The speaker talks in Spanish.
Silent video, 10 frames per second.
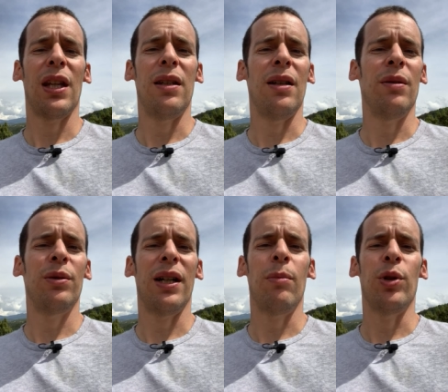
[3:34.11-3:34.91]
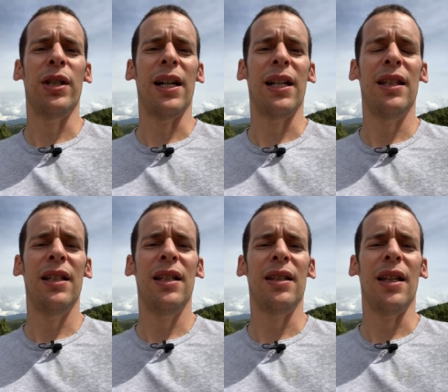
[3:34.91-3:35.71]
Y tenemos ejemplos en
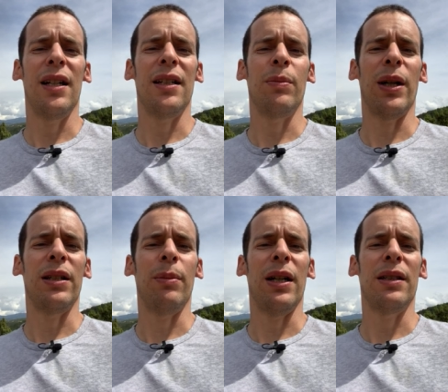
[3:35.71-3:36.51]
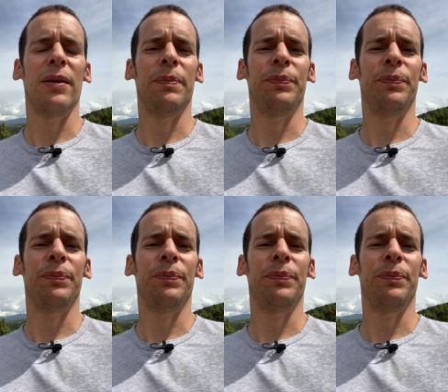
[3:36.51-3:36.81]
Argentina, Italia, España y más.